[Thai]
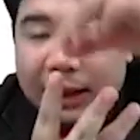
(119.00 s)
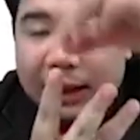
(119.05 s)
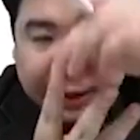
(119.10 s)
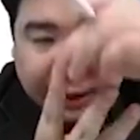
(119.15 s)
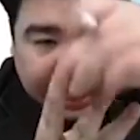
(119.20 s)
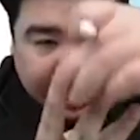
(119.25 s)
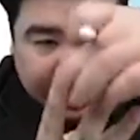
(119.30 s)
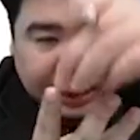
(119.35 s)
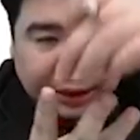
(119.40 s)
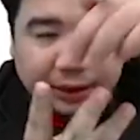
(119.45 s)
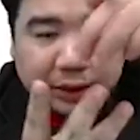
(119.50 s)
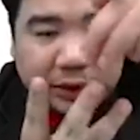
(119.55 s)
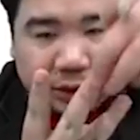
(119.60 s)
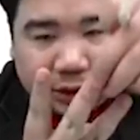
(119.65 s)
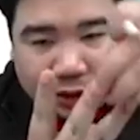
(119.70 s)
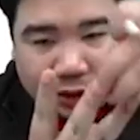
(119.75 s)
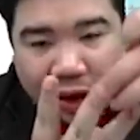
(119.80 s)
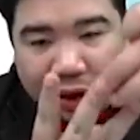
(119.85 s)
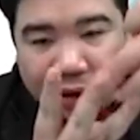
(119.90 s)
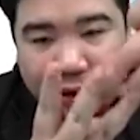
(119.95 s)
หนึ่ง
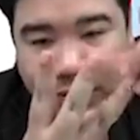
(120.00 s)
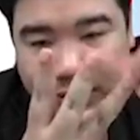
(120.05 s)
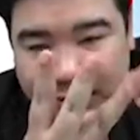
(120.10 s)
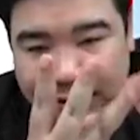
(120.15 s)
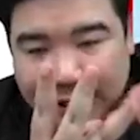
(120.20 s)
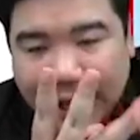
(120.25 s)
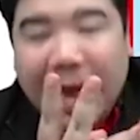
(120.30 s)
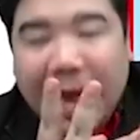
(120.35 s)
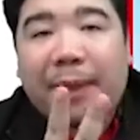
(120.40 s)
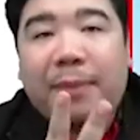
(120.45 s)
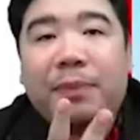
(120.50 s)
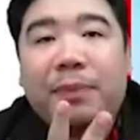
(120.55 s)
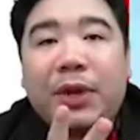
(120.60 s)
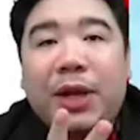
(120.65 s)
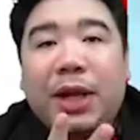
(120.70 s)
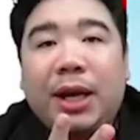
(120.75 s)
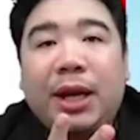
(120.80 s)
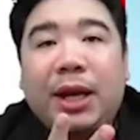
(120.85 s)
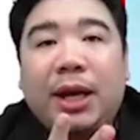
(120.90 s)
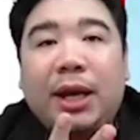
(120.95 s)
สองสาม
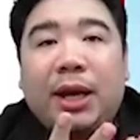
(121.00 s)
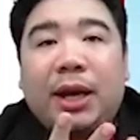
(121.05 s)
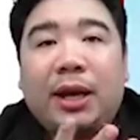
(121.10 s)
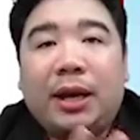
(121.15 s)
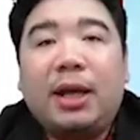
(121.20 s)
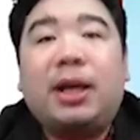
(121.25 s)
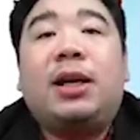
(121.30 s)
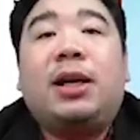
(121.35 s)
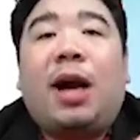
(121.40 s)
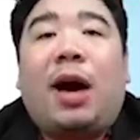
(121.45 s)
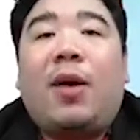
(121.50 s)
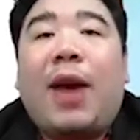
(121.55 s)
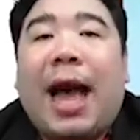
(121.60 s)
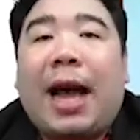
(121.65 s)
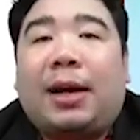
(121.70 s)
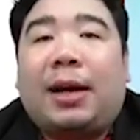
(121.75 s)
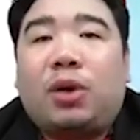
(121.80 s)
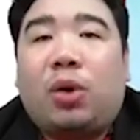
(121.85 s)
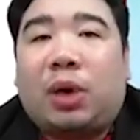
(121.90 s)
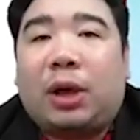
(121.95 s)
นี่คือเขาห
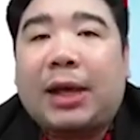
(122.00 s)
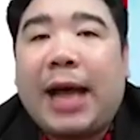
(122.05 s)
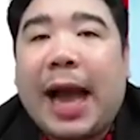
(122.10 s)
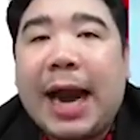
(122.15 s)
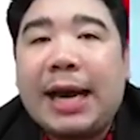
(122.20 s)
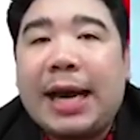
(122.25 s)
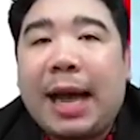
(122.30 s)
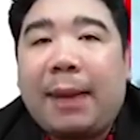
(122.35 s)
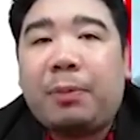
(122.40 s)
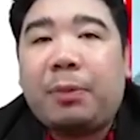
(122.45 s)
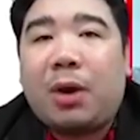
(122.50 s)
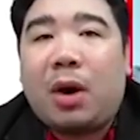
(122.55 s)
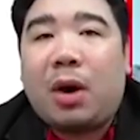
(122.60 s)
ลักกฎการนับข